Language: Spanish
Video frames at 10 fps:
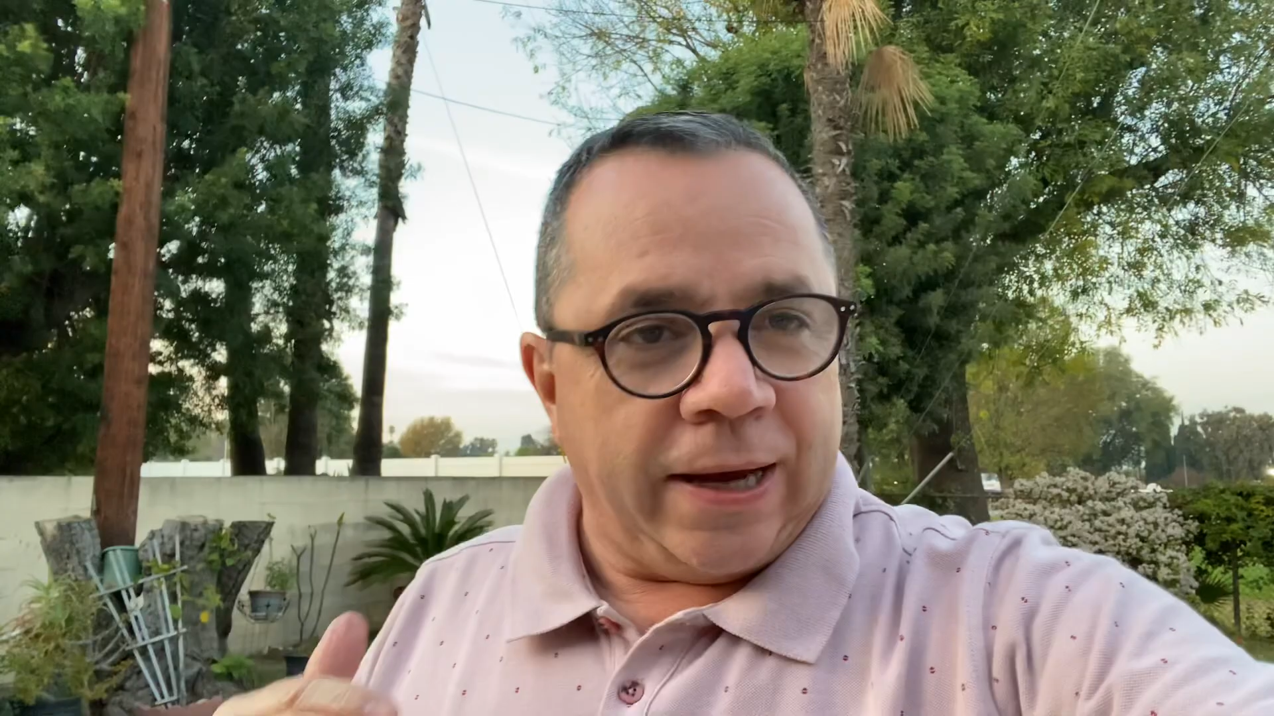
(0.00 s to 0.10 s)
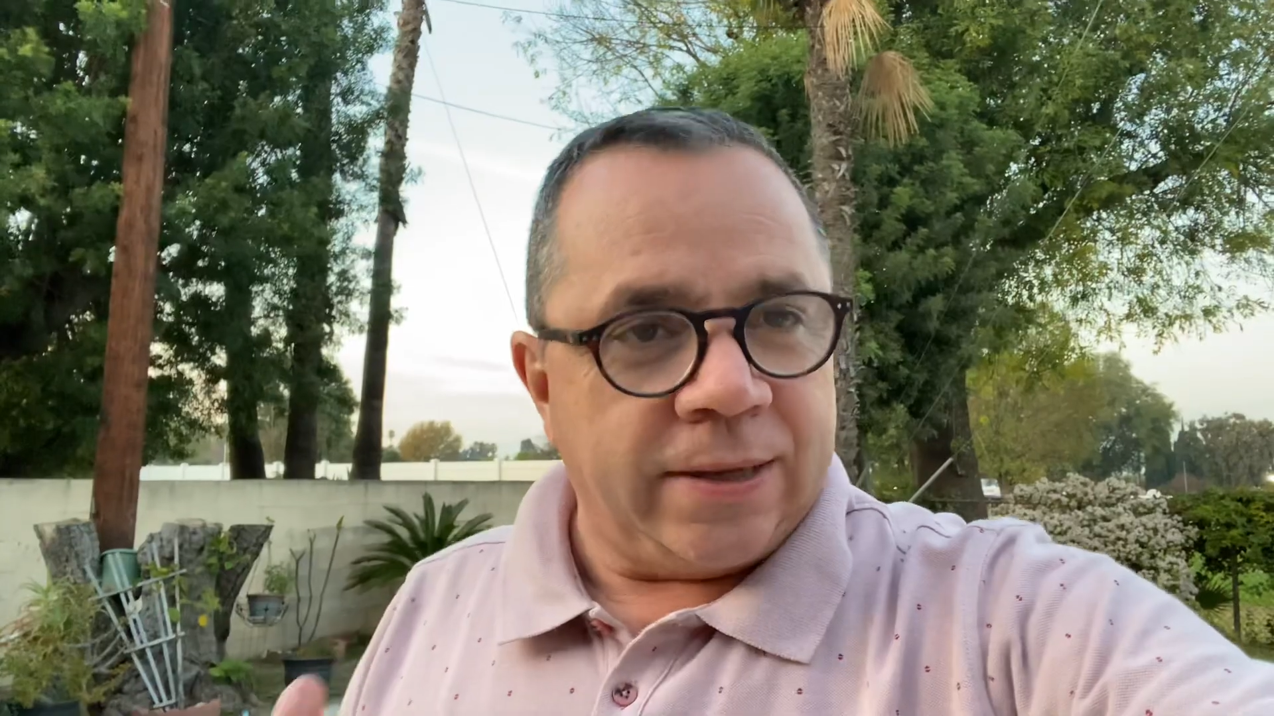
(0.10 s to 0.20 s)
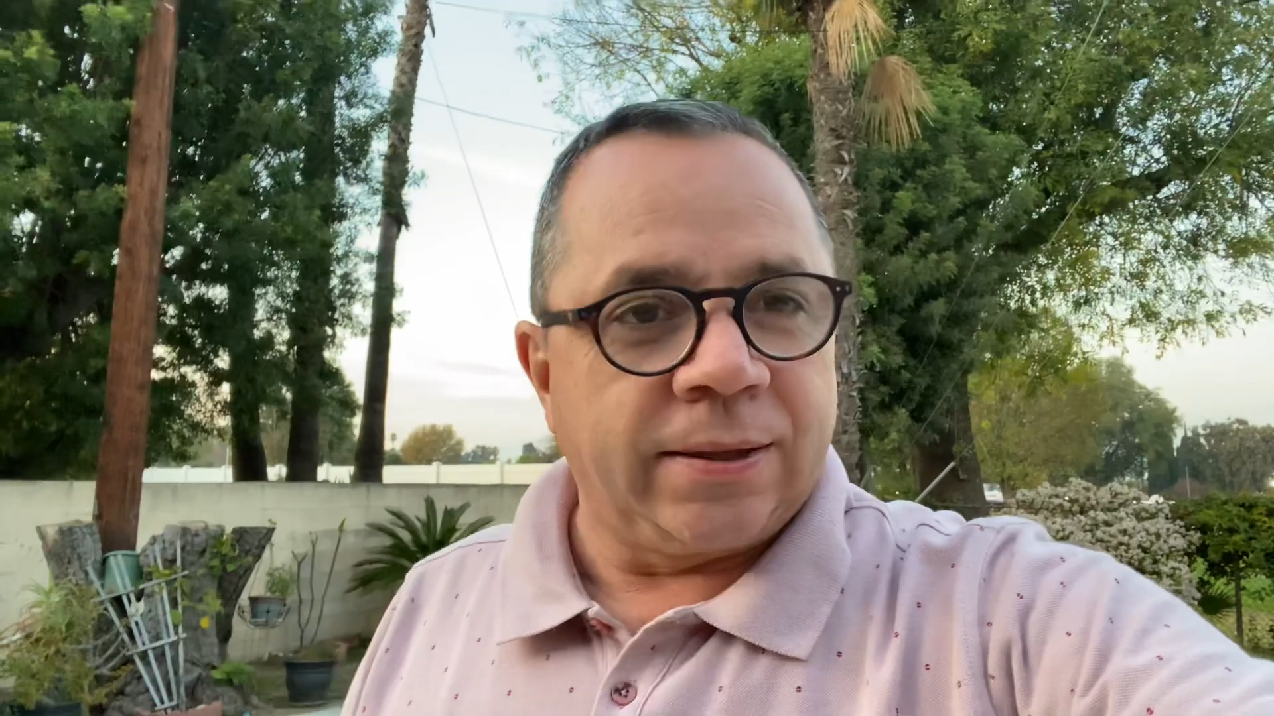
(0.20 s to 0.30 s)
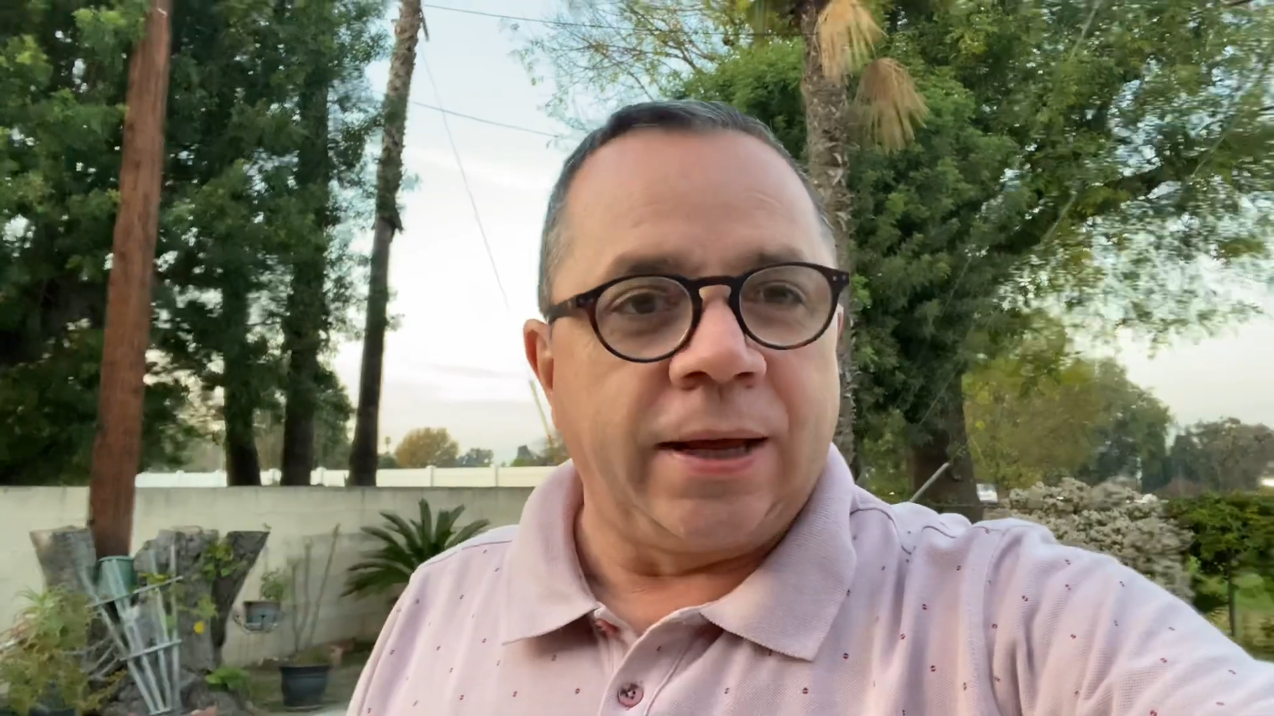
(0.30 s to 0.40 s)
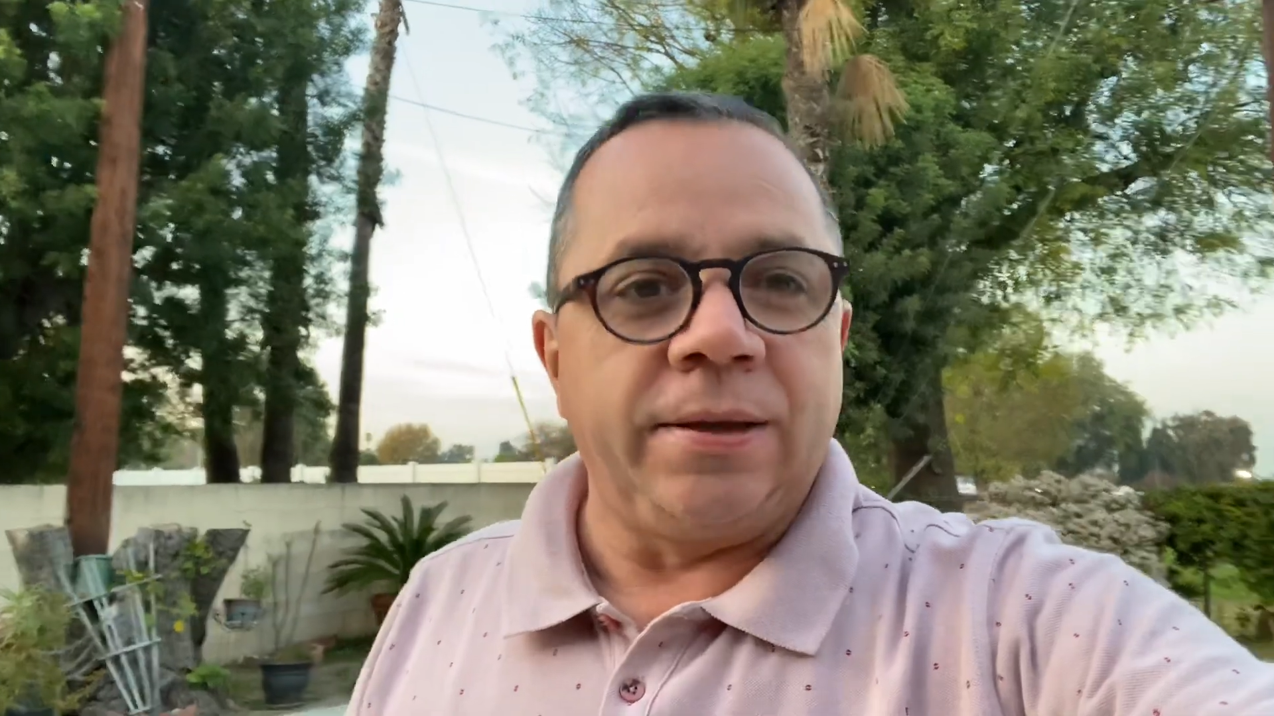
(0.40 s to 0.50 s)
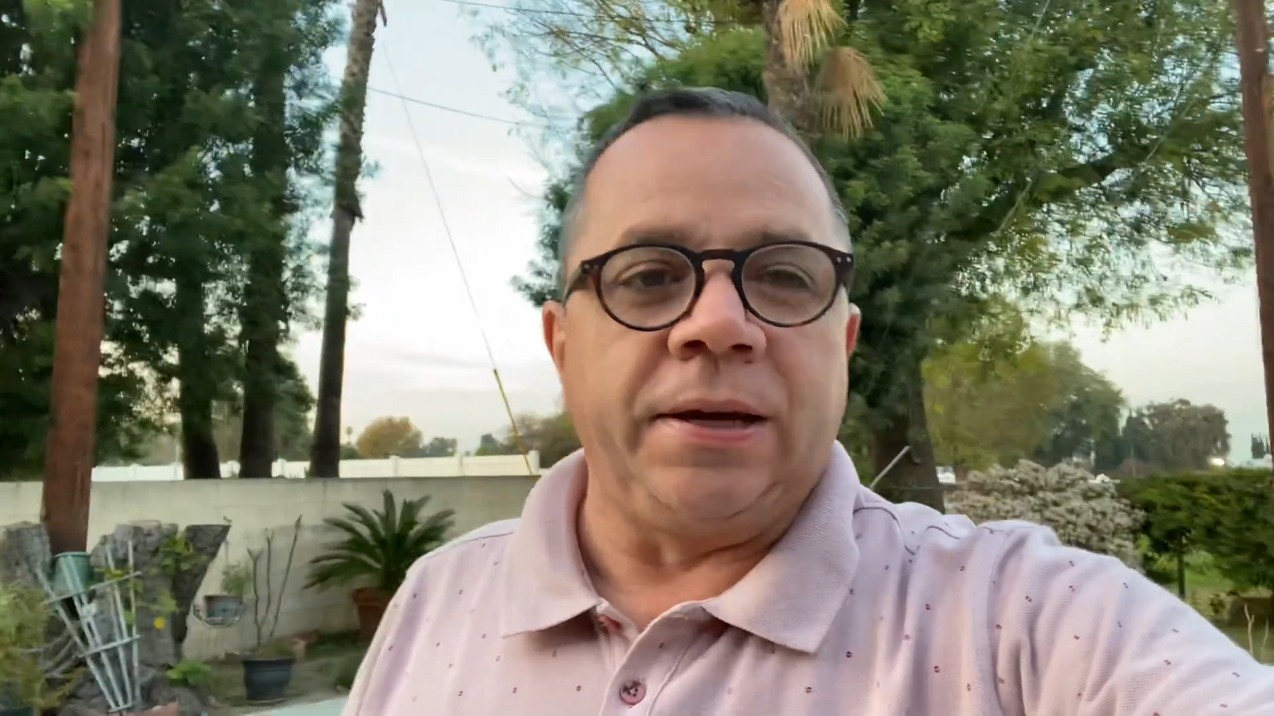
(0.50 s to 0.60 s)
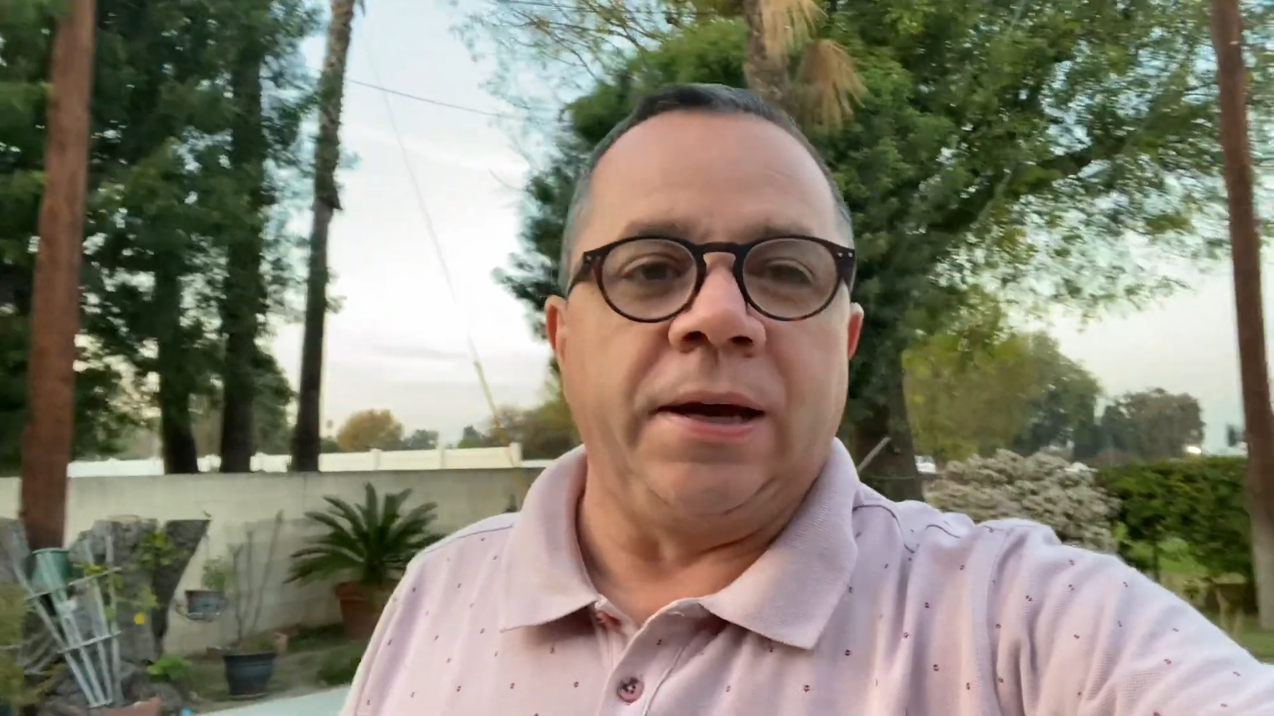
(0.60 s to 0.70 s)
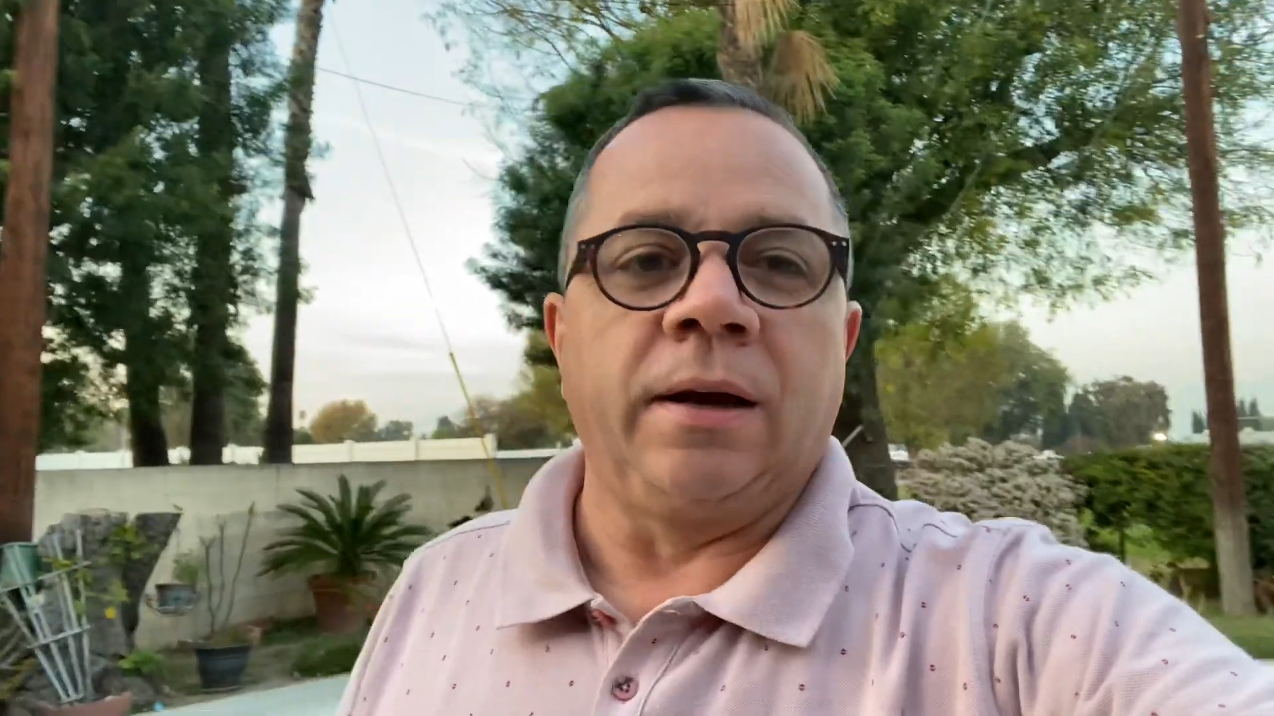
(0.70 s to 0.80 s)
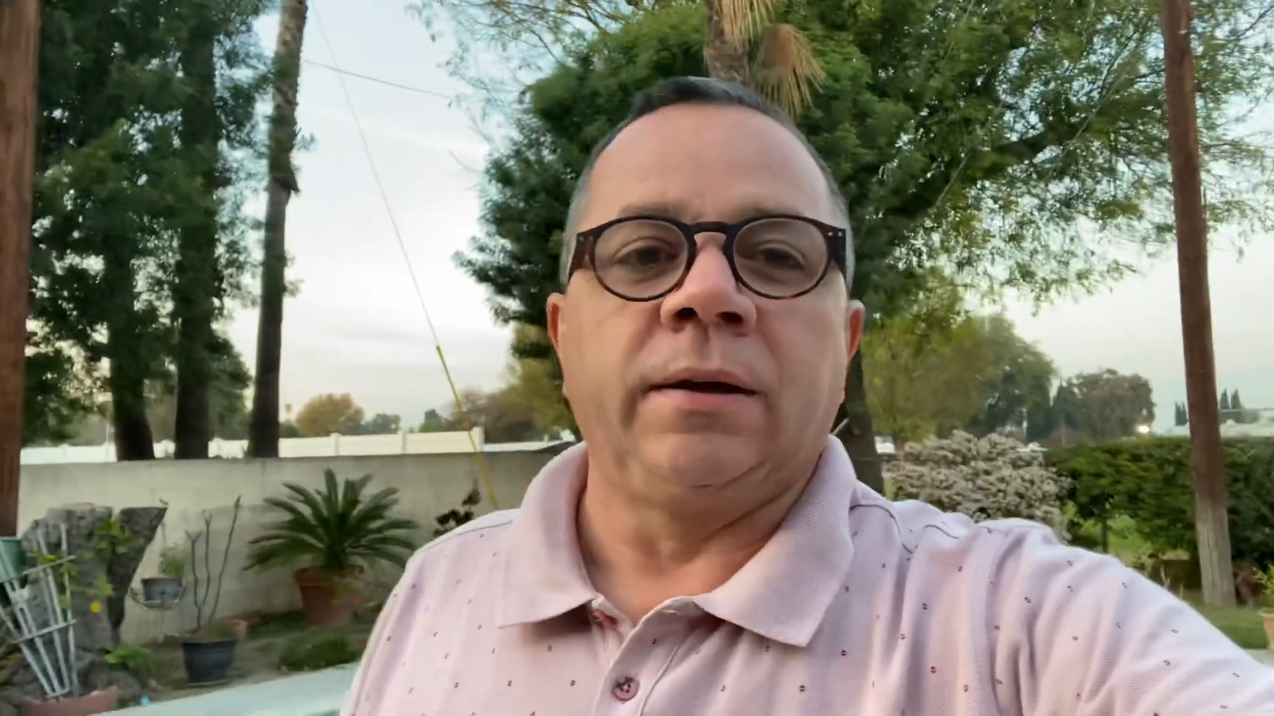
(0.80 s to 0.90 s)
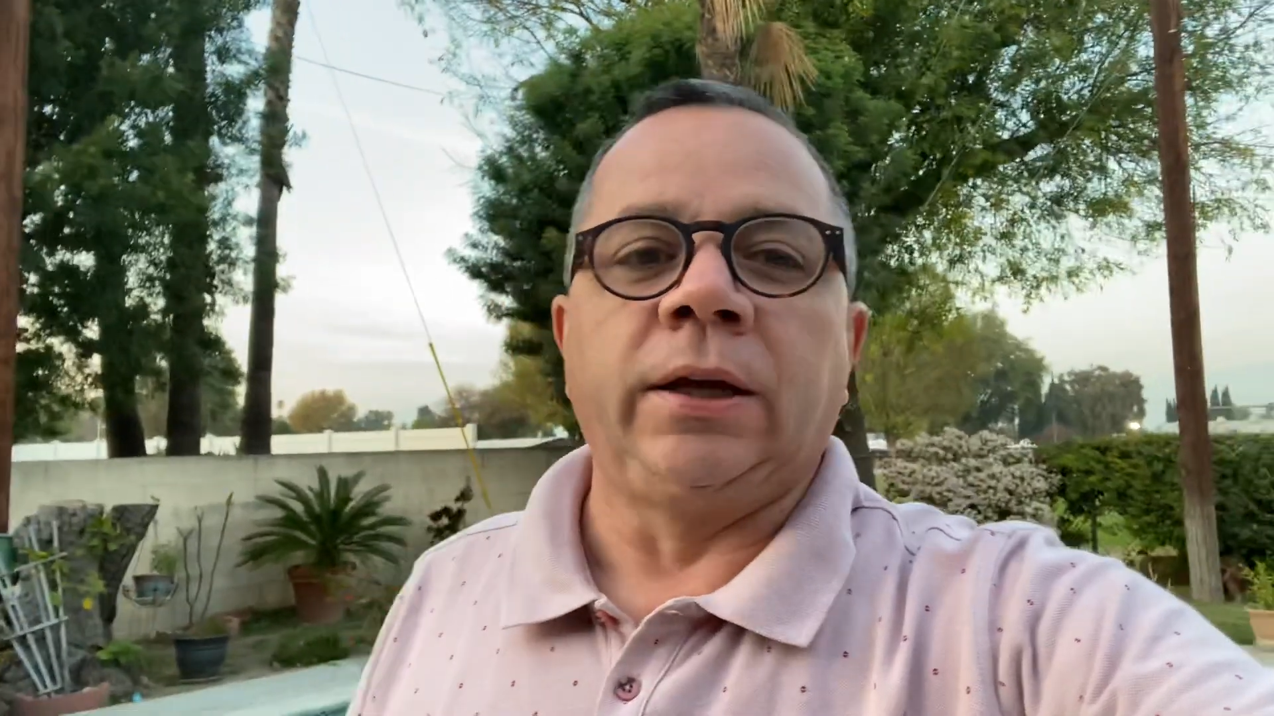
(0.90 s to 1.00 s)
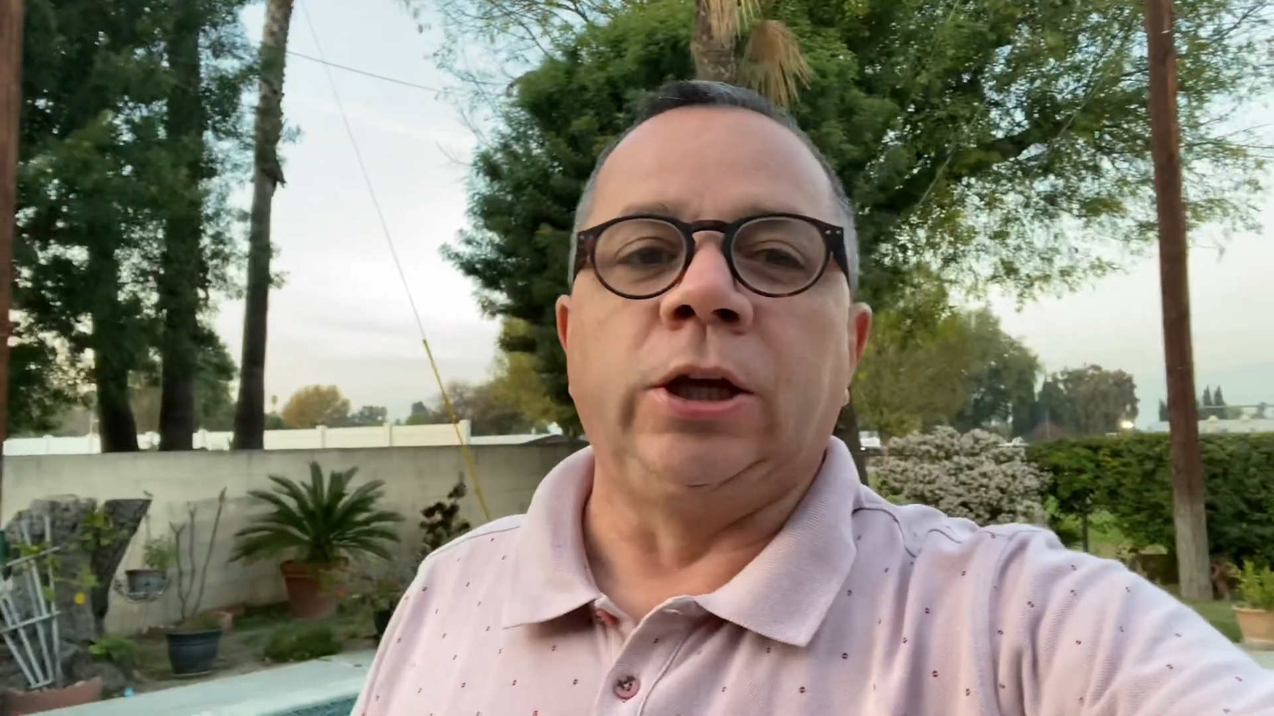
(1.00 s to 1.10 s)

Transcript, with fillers: este día